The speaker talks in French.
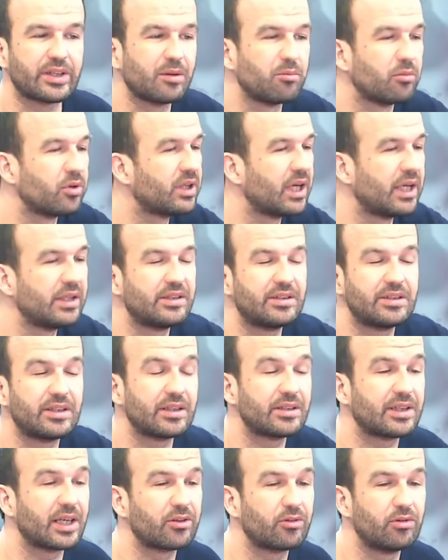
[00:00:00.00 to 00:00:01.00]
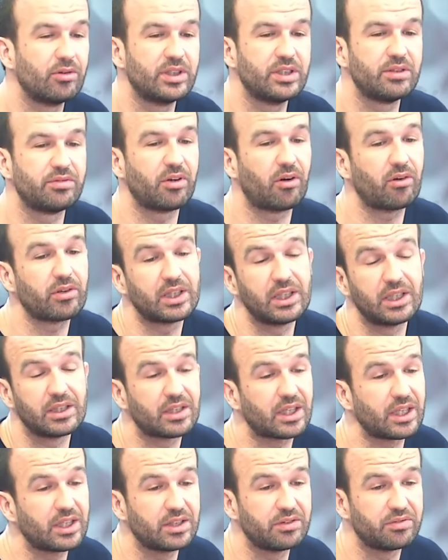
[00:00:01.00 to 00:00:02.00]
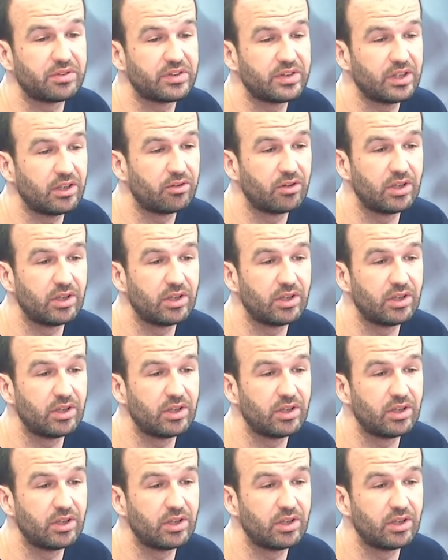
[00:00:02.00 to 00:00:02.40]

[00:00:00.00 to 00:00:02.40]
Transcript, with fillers: des modalités de calcul différents qu'il est très difficile